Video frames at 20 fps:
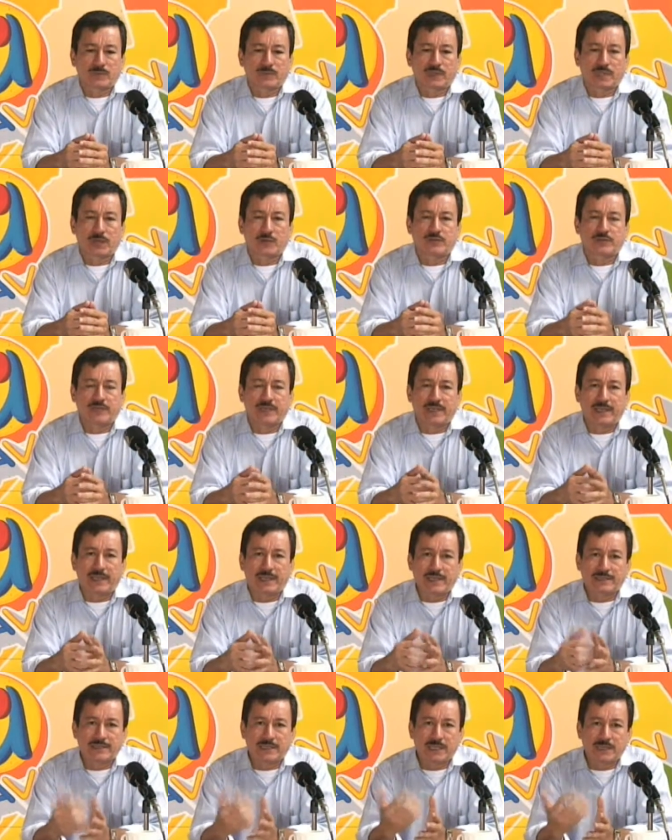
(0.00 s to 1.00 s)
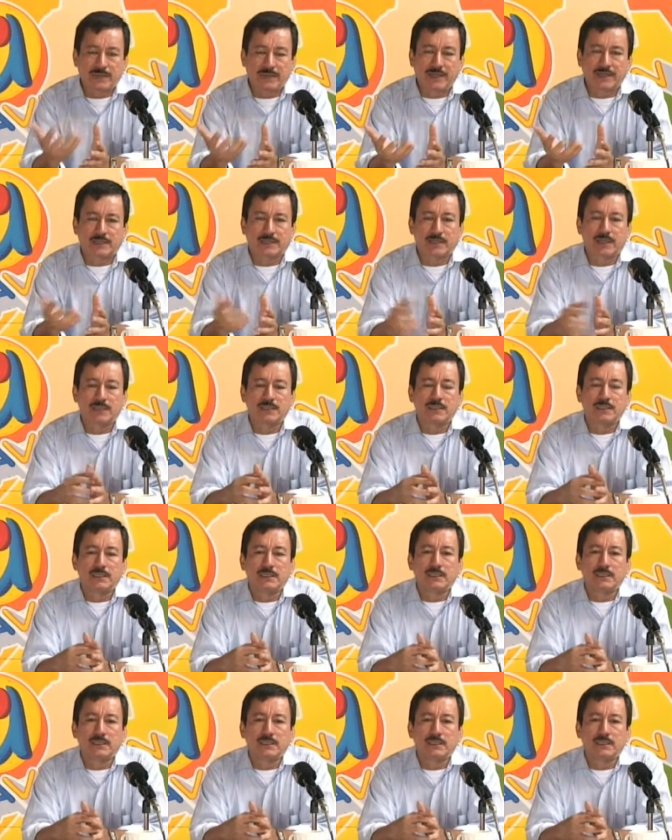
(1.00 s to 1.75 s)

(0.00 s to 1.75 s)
que usted se divierta.